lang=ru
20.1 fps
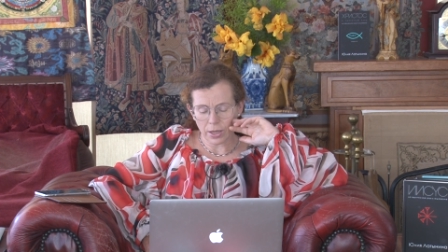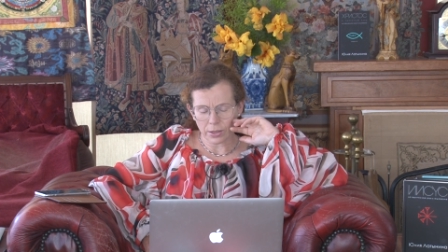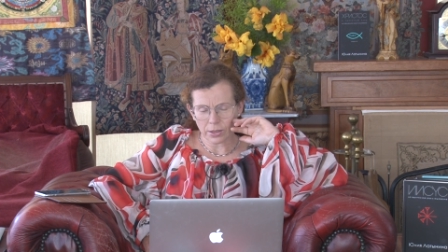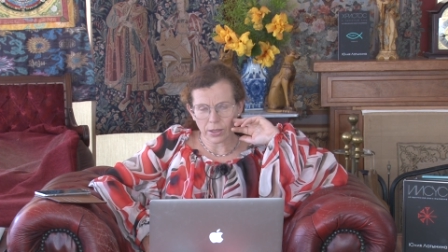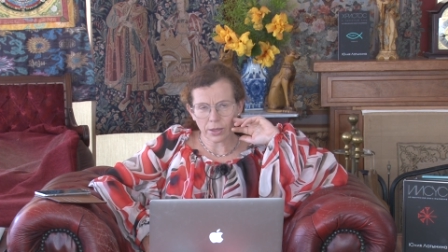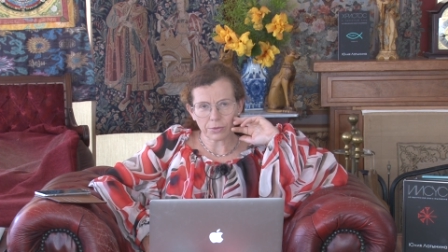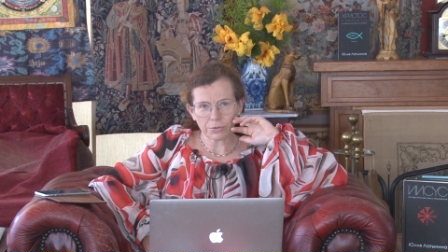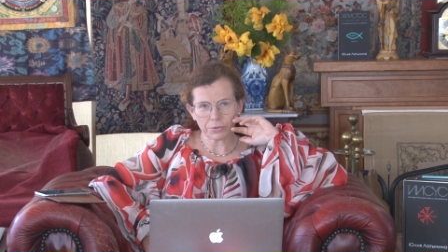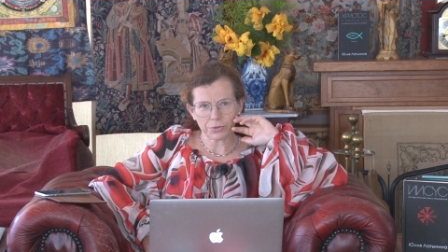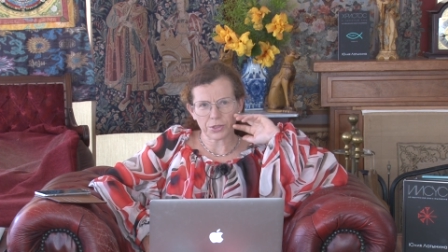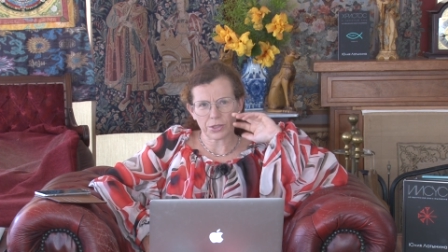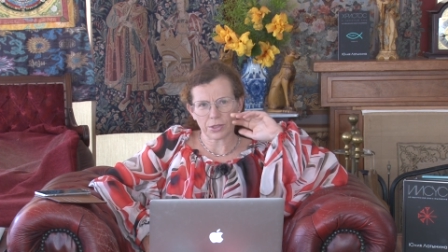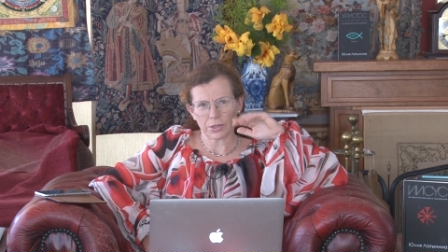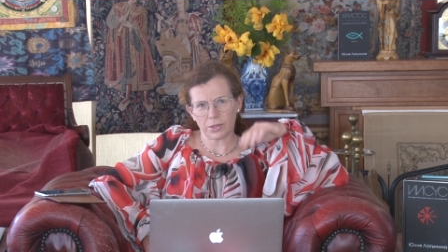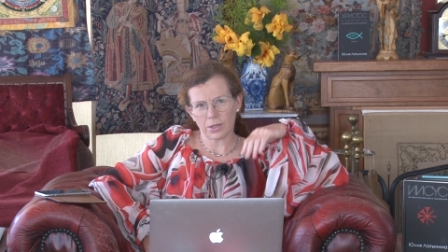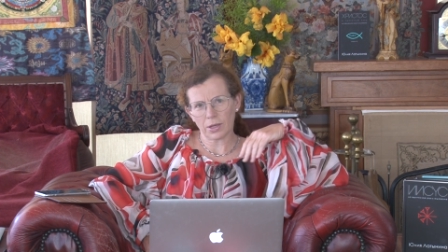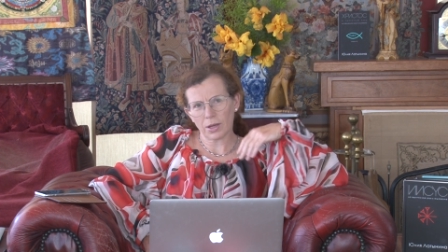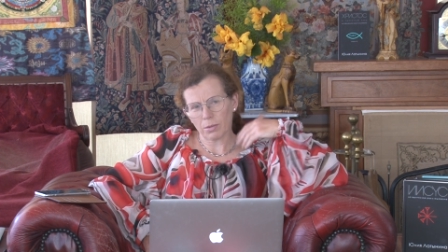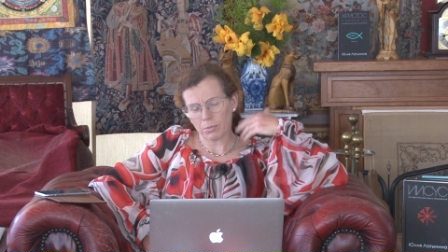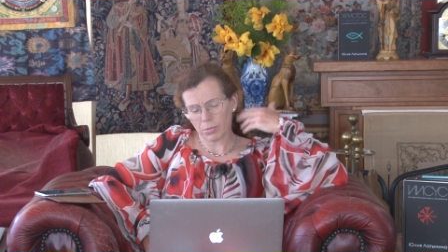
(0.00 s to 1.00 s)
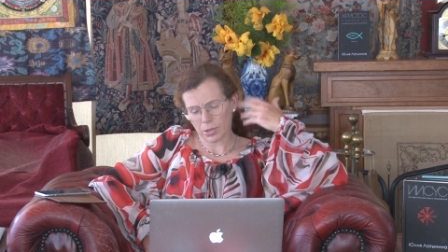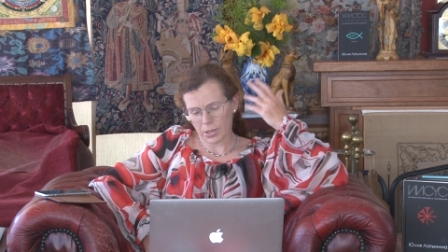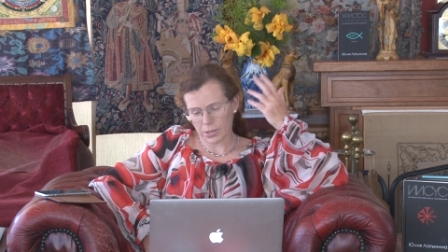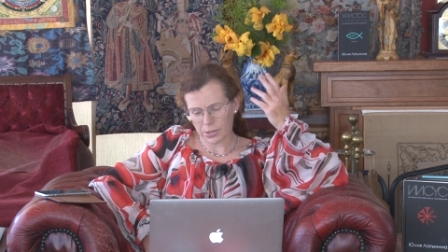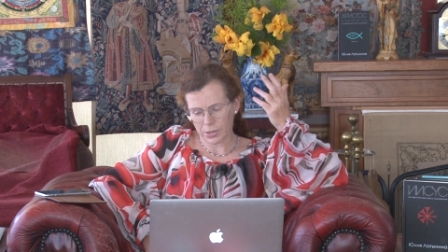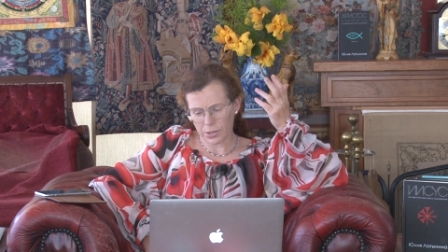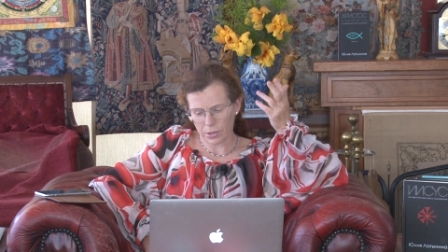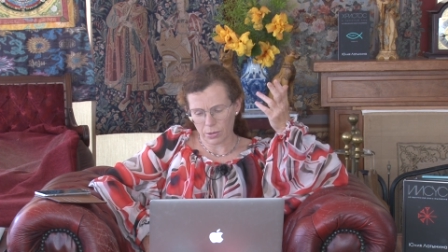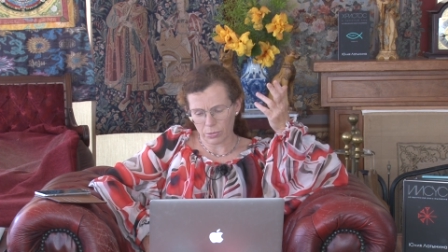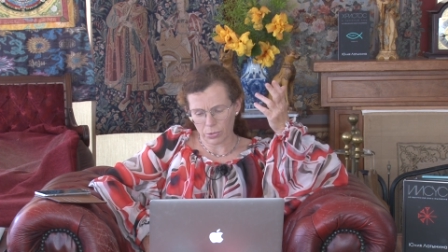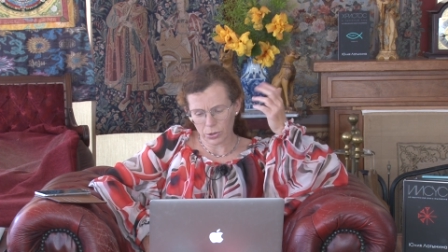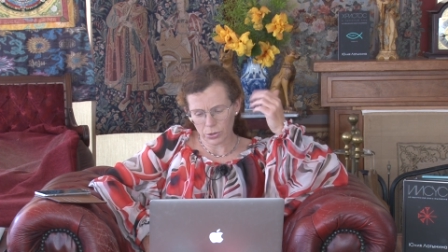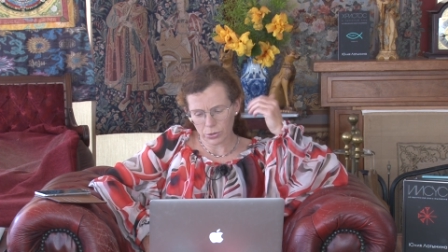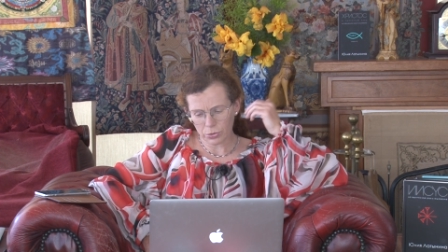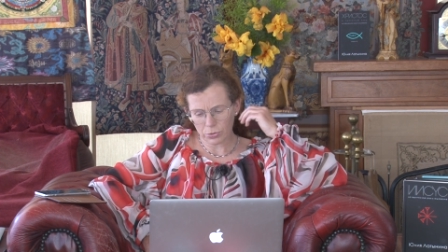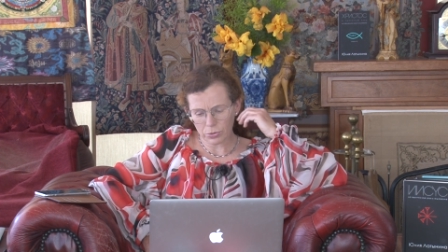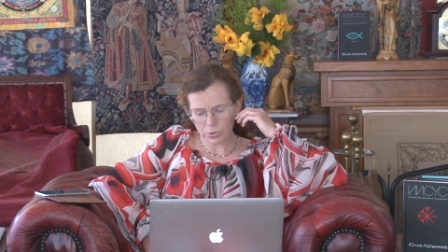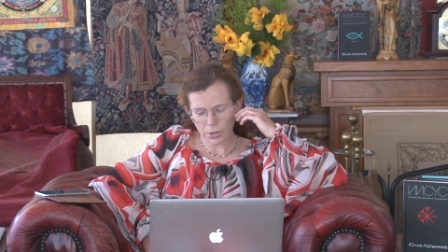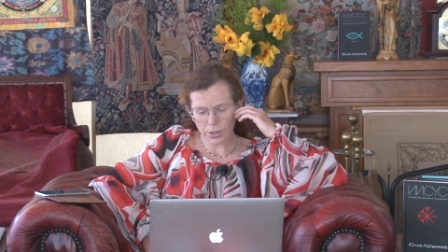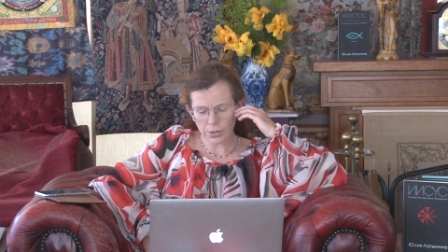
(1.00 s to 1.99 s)
она всегда была делом
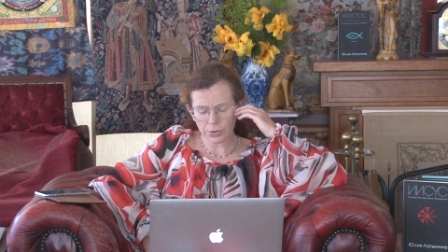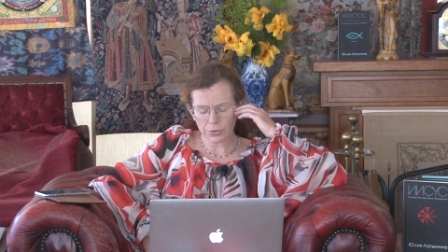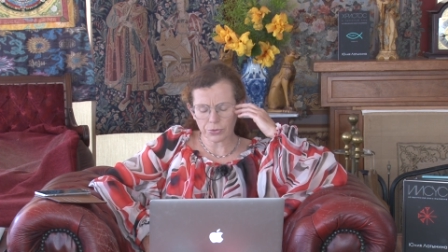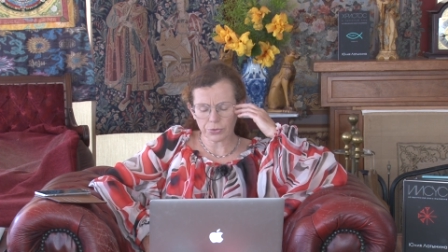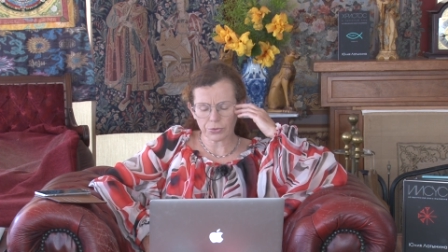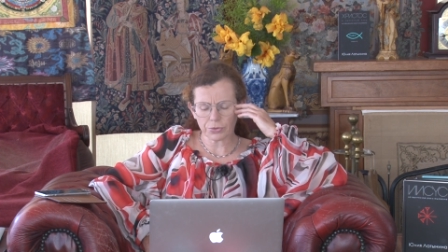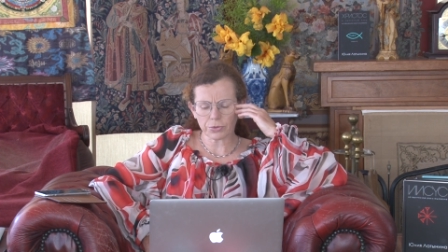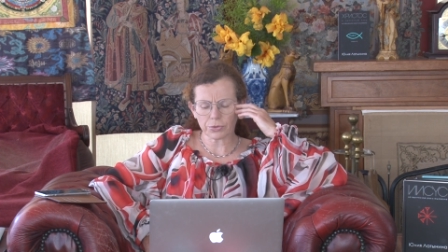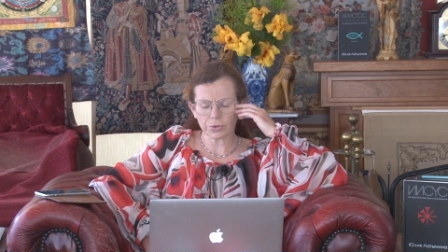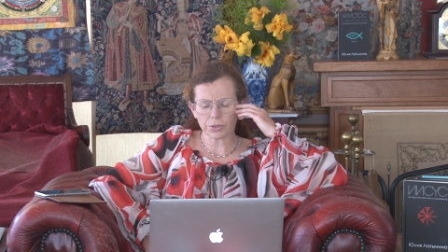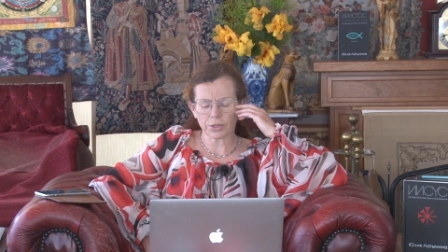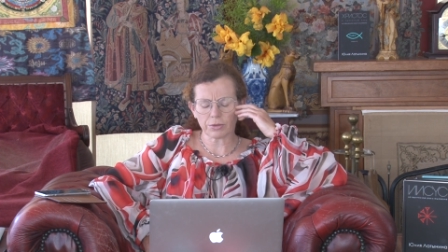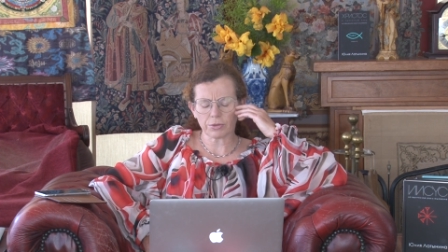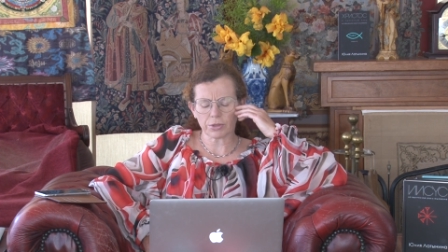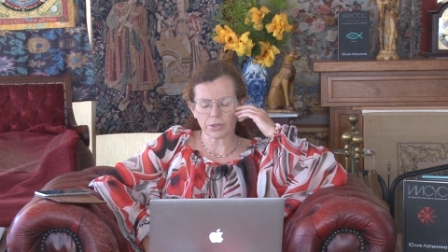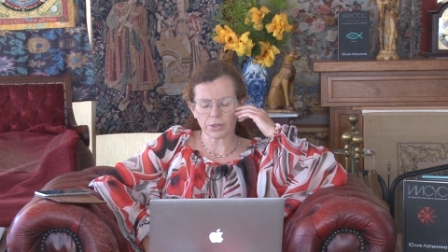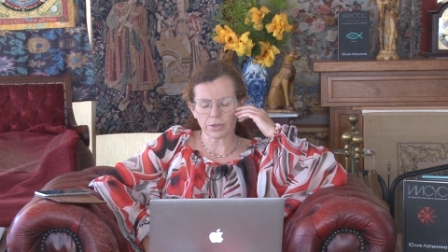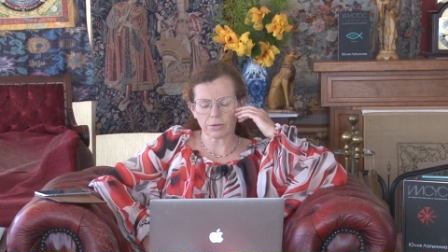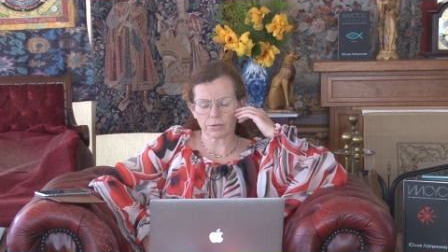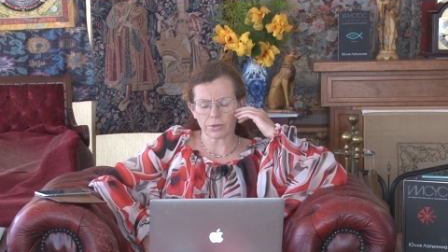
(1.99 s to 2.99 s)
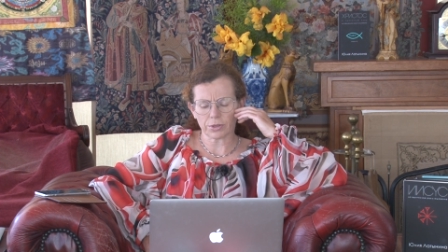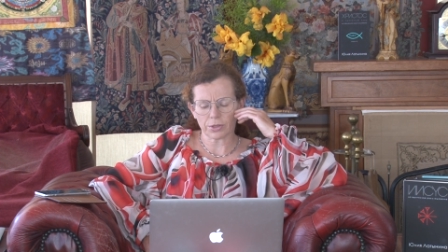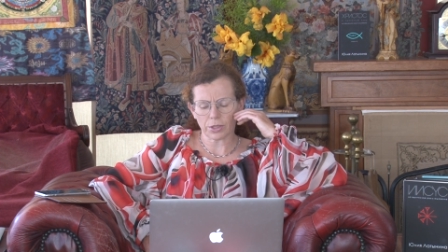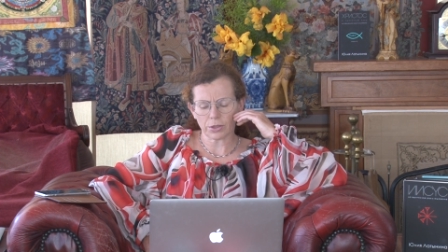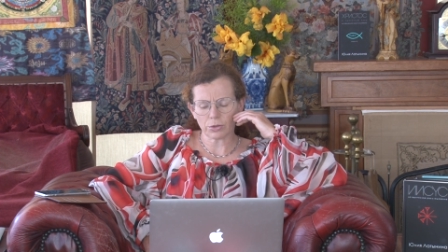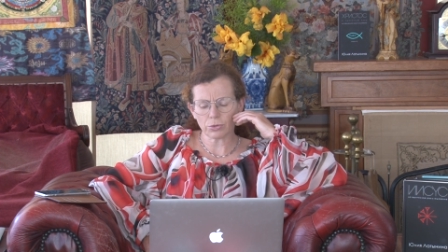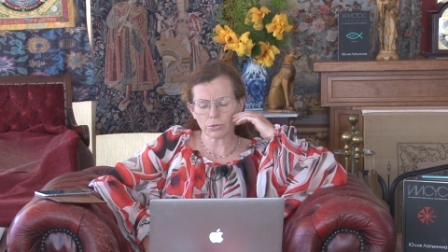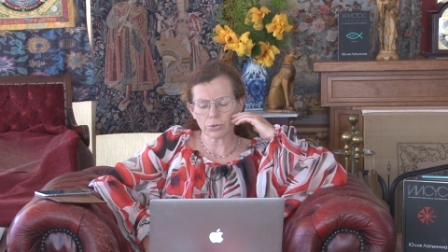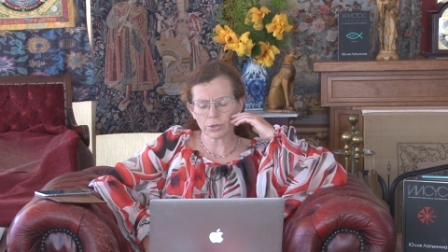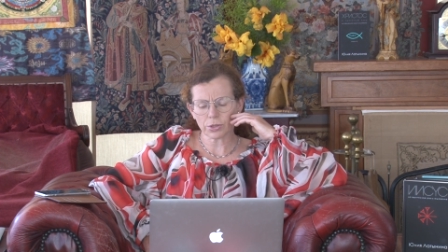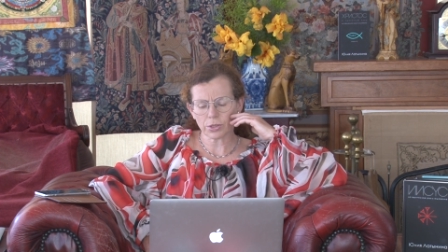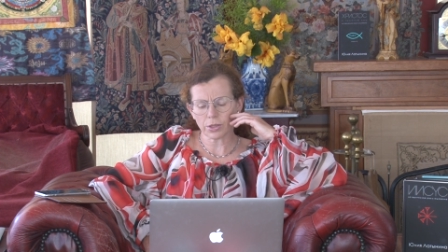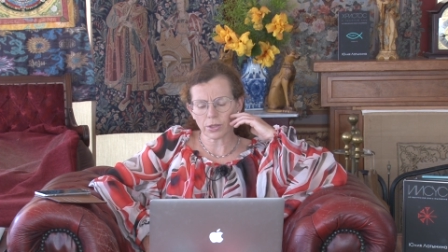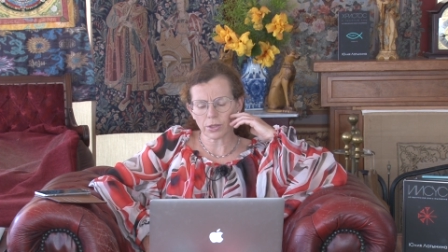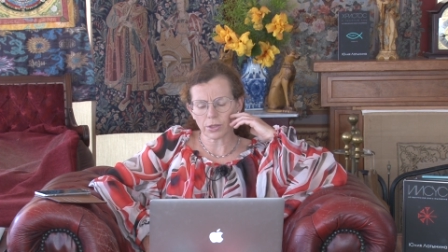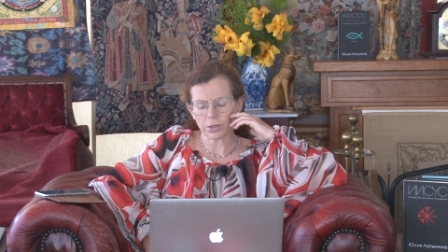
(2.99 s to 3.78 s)
государств э, Советского Союза